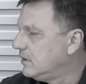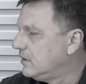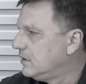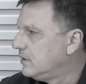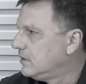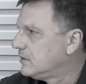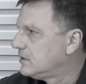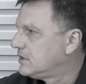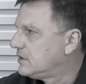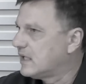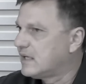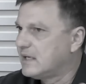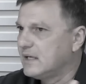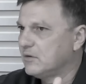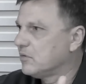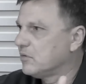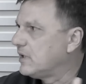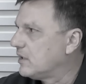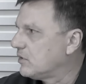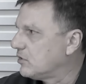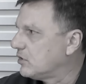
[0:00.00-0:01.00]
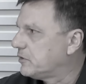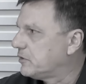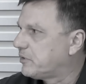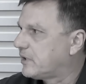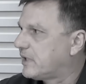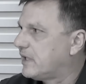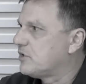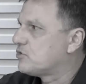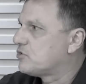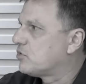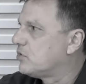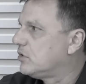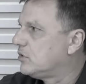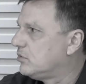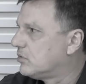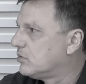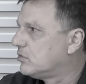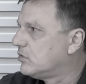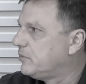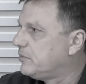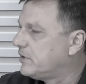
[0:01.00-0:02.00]
secando o garoto porque ele jogou num
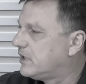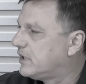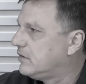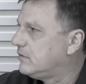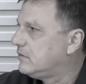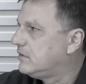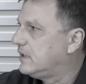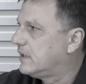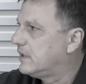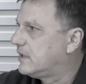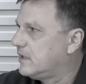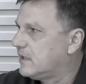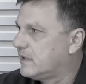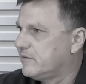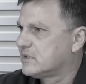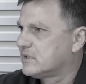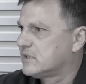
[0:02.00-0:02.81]
clube que não é aquele que você